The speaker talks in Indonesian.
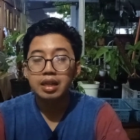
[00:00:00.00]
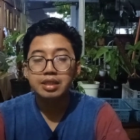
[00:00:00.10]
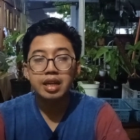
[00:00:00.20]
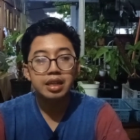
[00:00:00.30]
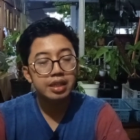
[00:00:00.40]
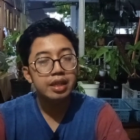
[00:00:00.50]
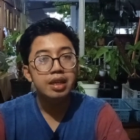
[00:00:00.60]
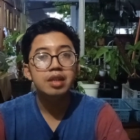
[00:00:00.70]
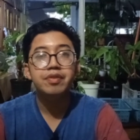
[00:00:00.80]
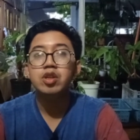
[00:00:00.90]

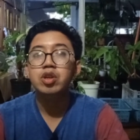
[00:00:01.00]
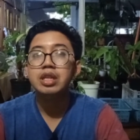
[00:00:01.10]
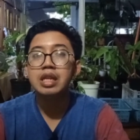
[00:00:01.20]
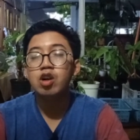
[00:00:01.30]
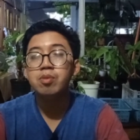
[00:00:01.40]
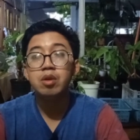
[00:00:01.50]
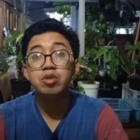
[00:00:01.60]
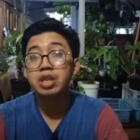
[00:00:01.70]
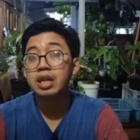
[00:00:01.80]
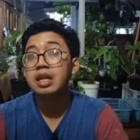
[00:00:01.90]
Jadi di video ini aku mau
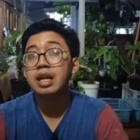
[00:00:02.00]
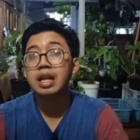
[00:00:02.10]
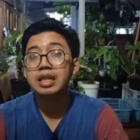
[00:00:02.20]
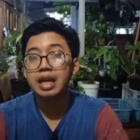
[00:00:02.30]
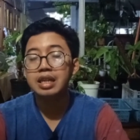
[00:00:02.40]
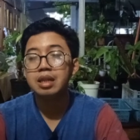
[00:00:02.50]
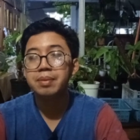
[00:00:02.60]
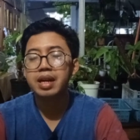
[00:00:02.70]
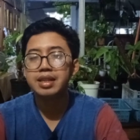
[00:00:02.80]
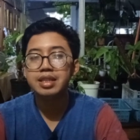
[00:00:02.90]
share ke kalian
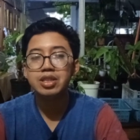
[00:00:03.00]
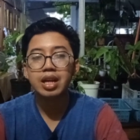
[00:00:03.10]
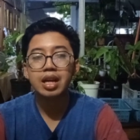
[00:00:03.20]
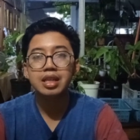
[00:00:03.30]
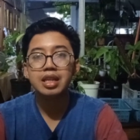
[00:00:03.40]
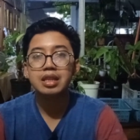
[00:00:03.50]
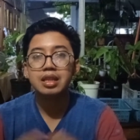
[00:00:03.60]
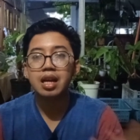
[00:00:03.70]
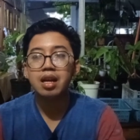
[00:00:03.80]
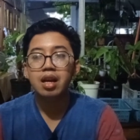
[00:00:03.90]
gimana sih caranya
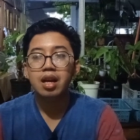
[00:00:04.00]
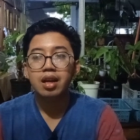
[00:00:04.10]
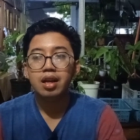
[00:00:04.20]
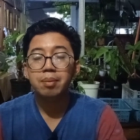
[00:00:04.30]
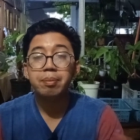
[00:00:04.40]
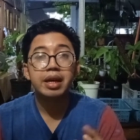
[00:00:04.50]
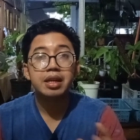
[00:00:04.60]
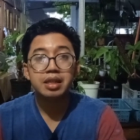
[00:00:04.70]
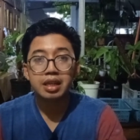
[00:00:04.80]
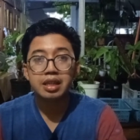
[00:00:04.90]
kita uh,
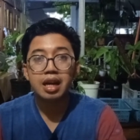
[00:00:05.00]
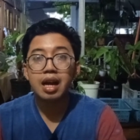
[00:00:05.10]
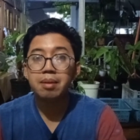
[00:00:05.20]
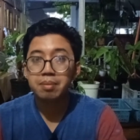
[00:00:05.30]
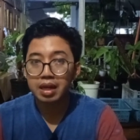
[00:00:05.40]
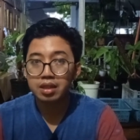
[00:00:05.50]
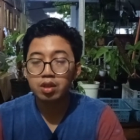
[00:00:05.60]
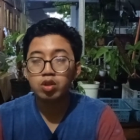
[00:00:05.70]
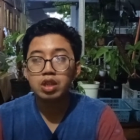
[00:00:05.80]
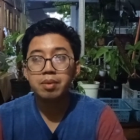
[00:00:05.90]
packing yang aman
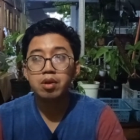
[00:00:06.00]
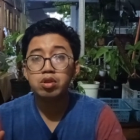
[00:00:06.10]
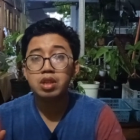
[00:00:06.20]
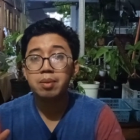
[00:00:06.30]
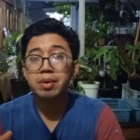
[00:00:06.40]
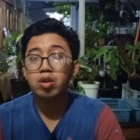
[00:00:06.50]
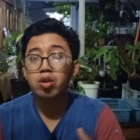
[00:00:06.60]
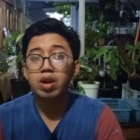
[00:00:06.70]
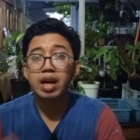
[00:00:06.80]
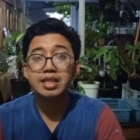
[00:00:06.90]
terutama untuk tanaman
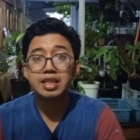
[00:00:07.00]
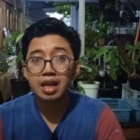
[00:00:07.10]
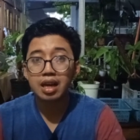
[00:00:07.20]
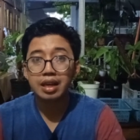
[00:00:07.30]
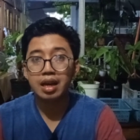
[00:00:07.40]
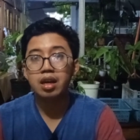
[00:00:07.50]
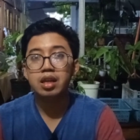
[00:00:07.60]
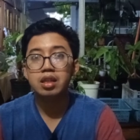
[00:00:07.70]
kolokasia ya, ya.